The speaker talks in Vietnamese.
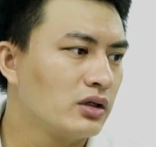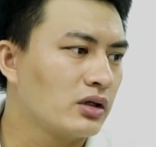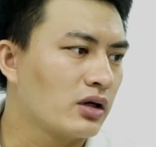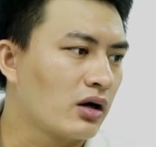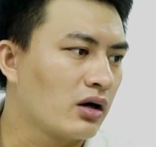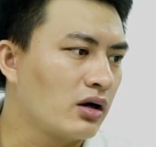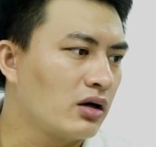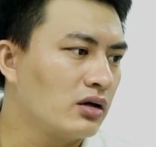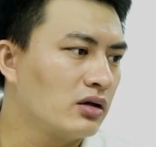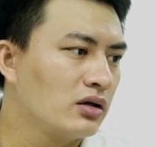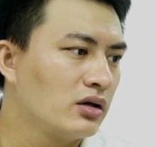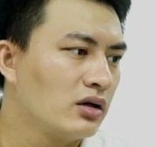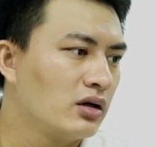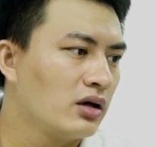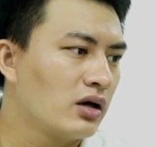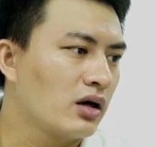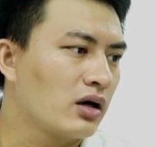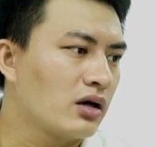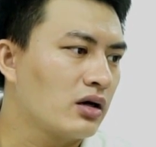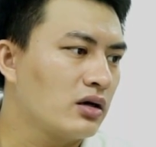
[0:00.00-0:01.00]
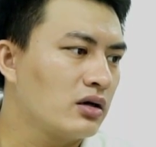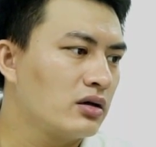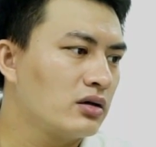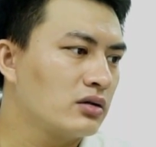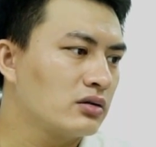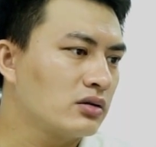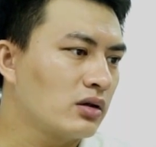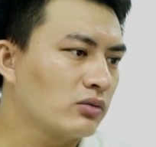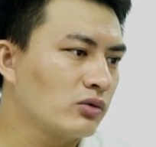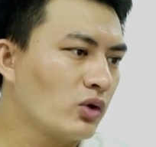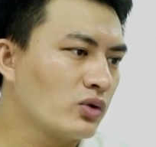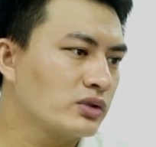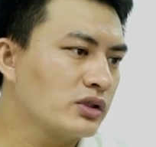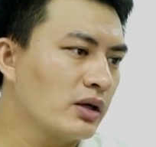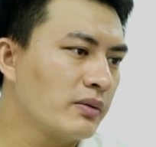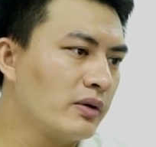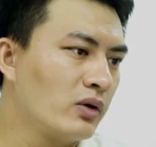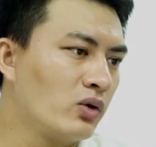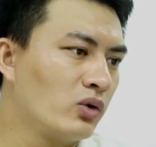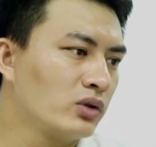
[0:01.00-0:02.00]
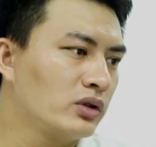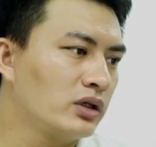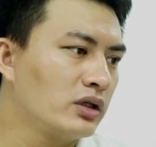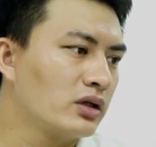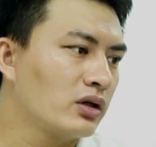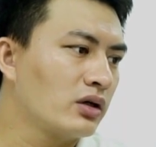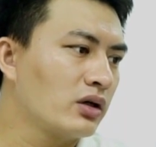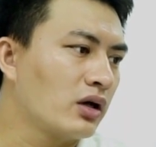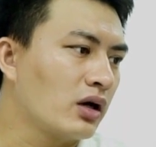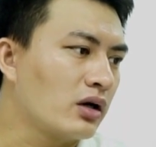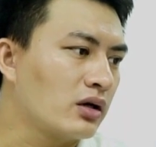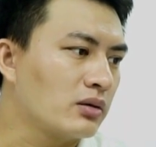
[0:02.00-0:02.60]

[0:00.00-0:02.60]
Đó. Tốc độ CPU thì